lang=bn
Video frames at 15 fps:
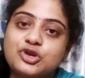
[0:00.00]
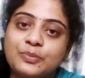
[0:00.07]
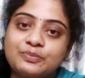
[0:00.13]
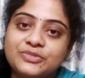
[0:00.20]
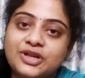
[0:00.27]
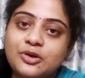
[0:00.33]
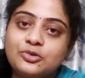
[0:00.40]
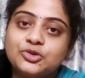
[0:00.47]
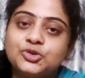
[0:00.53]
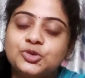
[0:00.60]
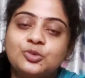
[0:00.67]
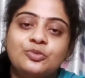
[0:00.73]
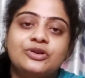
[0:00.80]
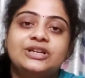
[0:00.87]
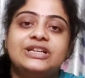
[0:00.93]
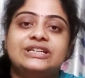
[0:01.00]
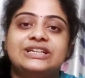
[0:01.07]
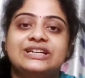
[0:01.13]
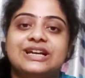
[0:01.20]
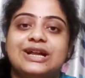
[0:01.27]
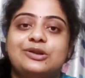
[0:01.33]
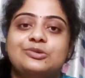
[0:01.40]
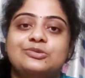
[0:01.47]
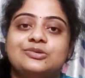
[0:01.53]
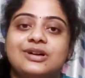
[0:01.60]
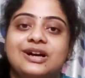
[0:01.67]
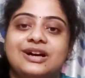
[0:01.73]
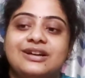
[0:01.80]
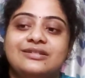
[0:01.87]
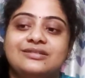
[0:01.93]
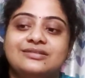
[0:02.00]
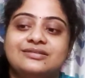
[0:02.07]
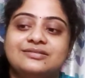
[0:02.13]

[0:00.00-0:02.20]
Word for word: সপ্তাহ সময় লেগে গেল আর